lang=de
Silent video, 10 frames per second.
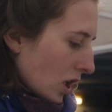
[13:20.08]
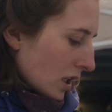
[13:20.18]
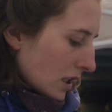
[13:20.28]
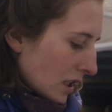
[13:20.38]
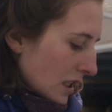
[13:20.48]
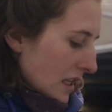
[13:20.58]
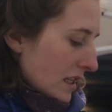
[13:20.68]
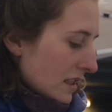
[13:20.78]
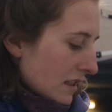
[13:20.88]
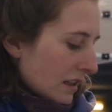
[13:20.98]
Und
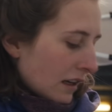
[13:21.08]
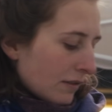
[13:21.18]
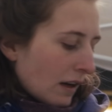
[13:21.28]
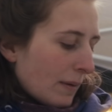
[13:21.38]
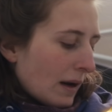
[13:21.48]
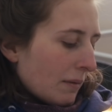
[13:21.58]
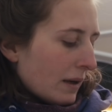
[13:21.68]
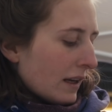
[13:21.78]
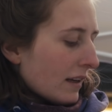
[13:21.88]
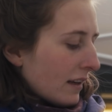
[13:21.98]
die Aufgabe habe
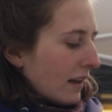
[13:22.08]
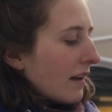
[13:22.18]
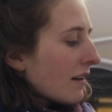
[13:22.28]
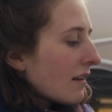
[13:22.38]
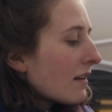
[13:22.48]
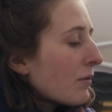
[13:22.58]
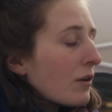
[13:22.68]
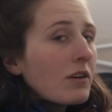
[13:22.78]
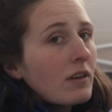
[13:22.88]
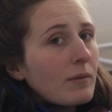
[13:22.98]
ich jetzt,
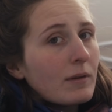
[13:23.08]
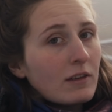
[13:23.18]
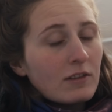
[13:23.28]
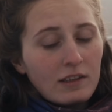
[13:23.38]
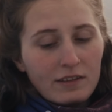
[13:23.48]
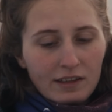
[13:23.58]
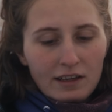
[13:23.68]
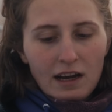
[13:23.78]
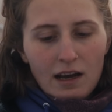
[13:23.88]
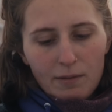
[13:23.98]
obwohl ich noch nie mit der Stichsäge
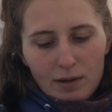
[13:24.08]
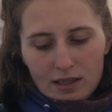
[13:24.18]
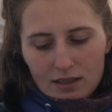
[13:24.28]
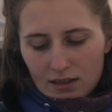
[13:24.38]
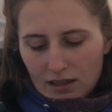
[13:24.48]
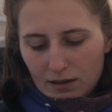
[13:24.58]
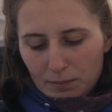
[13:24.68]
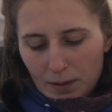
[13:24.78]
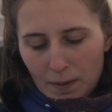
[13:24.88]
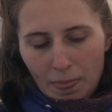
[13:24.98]
gearbeitet habe.
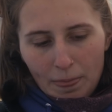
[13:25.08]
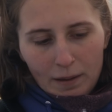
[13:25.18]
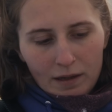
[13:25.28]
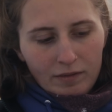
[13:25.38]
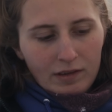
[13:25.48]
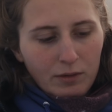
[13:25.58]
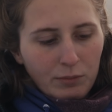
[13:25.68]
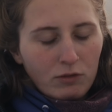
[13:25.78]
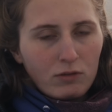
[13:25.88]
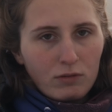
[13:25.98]
Ich weiß nicht, ob
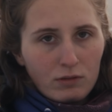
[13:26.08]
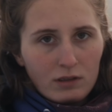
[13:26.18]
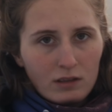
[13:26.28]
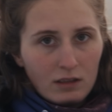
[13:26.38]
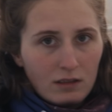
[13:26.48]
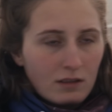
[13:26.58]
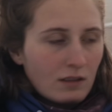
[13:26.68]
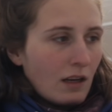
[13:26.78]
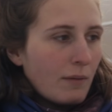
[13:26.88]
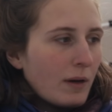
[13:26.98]
das so eine gute Idee
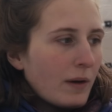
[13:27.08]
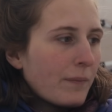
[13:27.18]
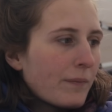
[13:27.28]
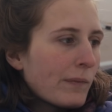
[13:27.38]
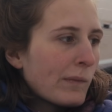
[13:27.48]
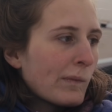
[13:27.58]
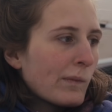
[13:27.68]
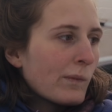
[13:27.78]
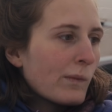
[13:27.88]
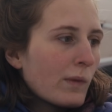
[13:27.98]
ist, aber
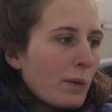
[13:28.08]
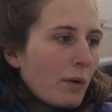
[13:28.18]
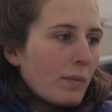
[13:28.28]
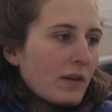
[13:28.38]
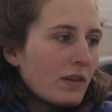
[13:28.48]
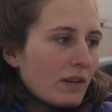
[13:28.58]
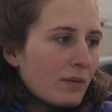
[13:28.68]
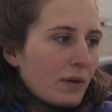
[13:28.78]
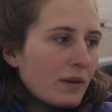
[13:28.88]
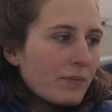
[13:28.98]
ich probiere es
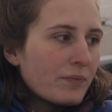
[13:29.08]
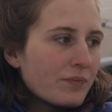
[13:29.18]
jetzt mal.